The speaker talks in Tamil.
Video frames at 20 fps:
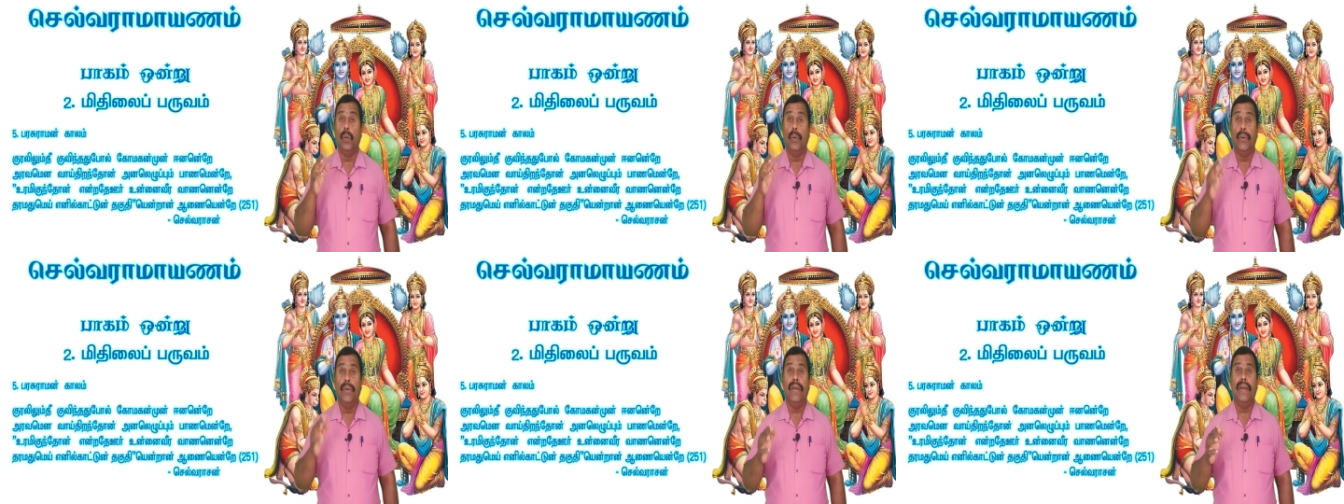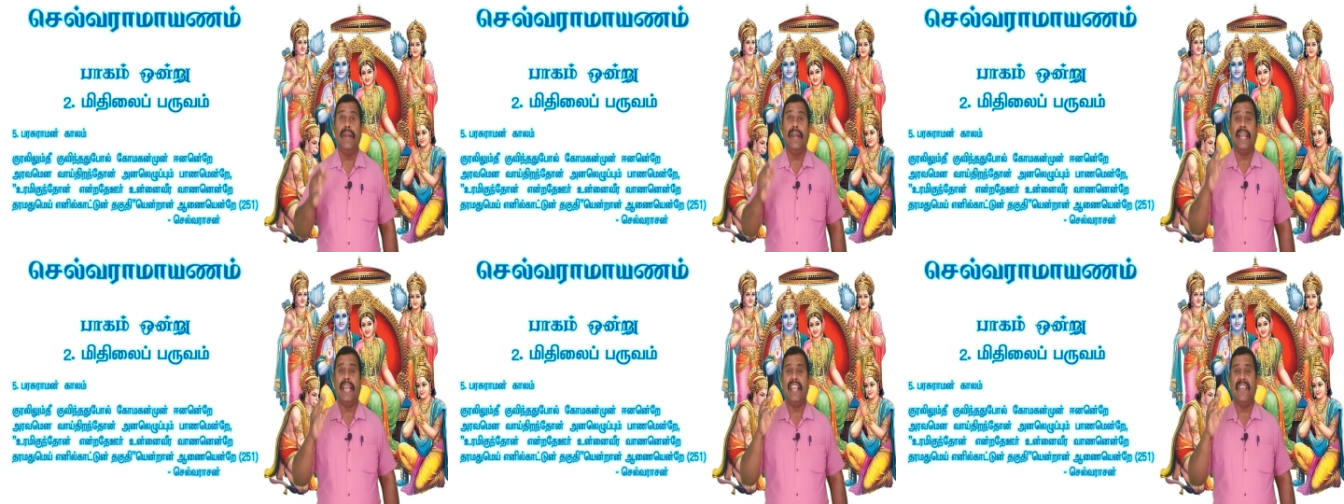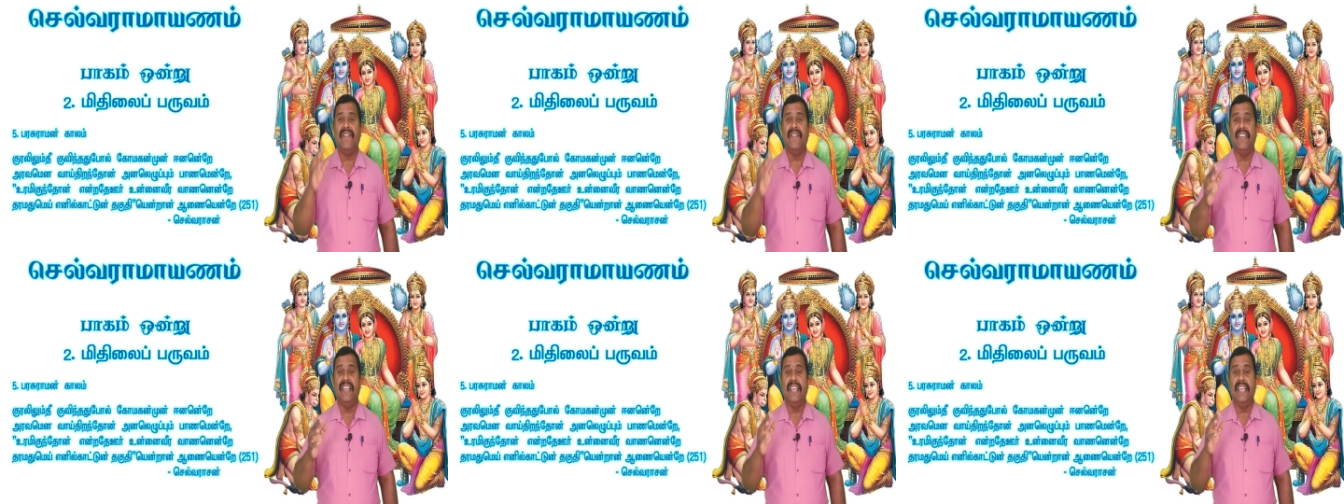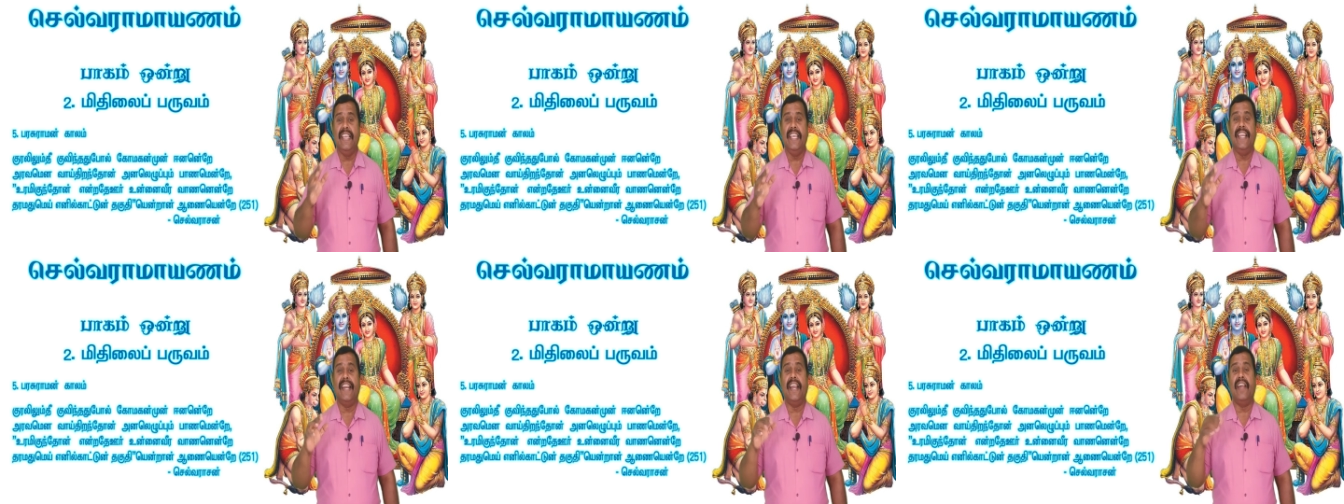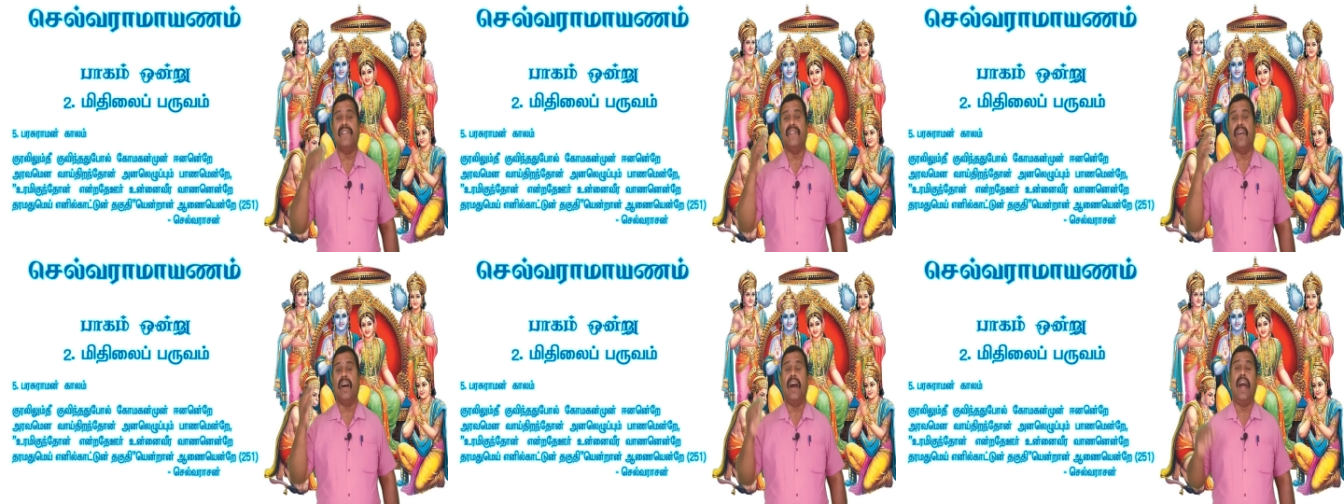உன்னை வீர
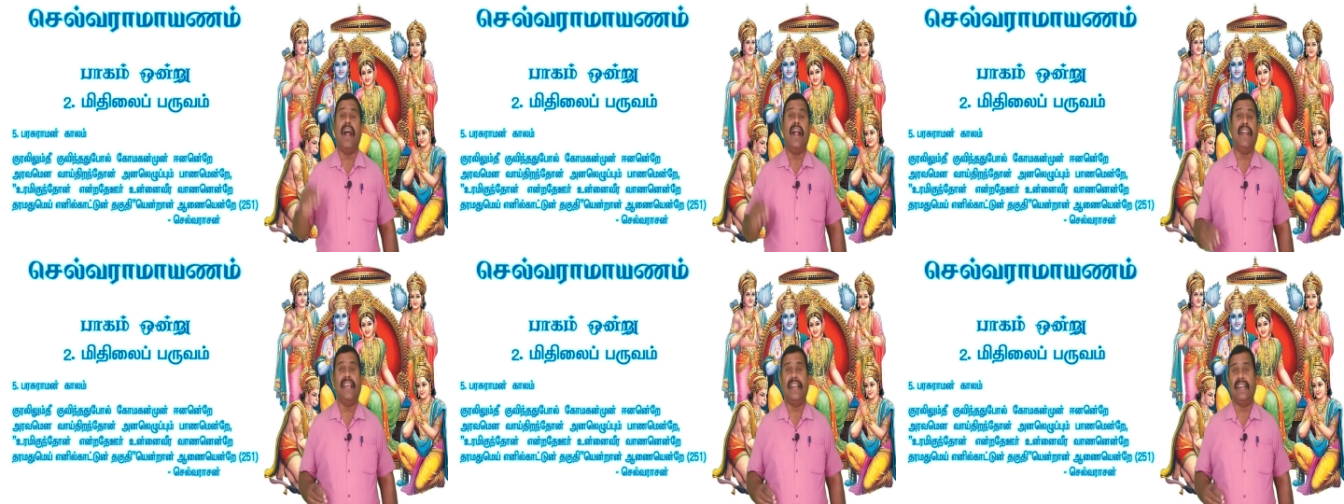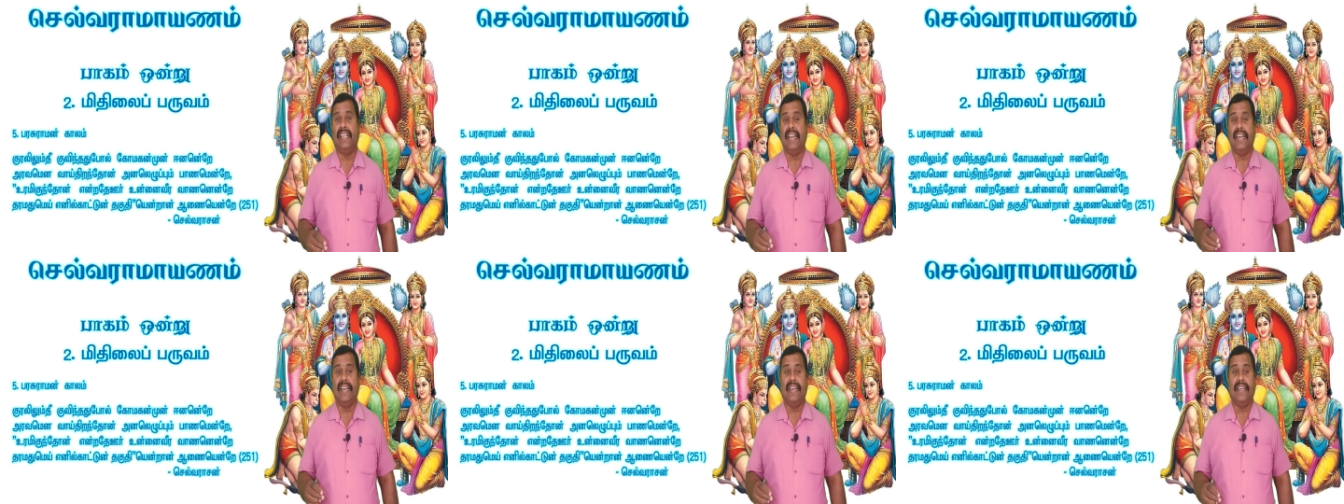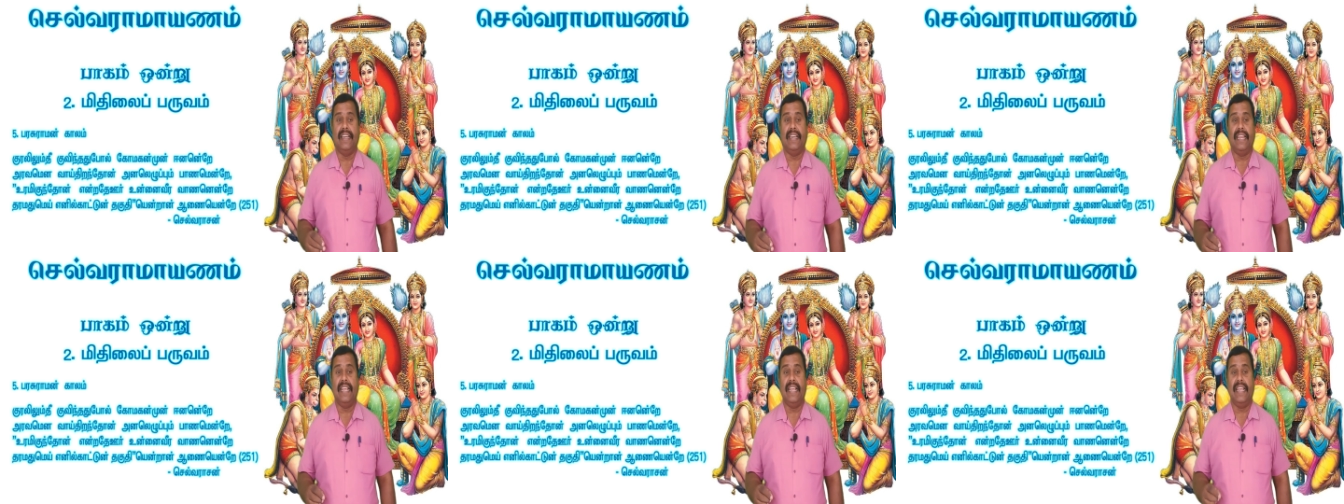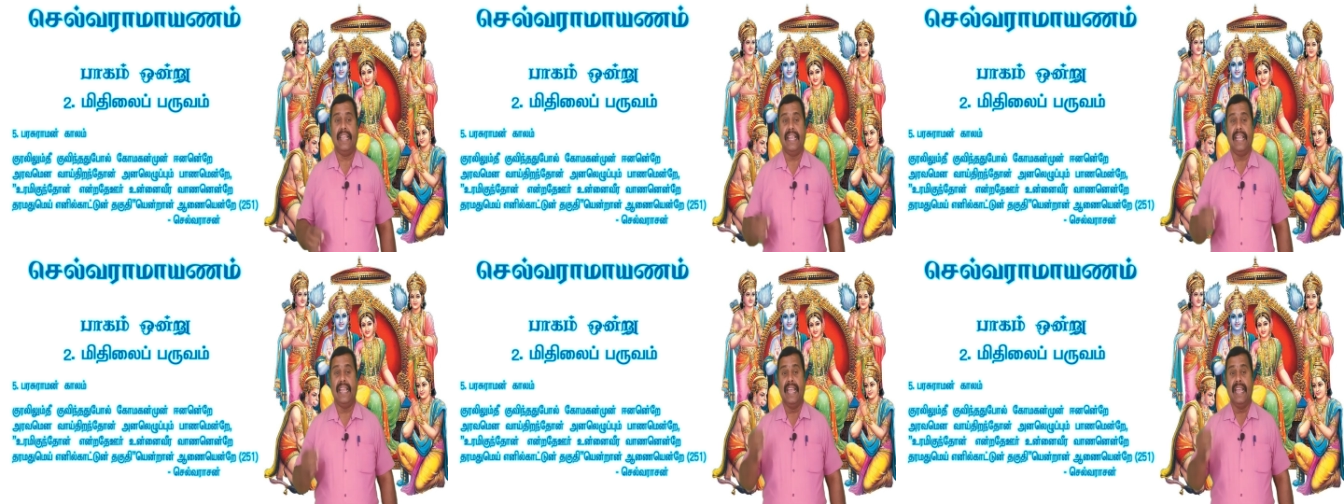வாணன் என்று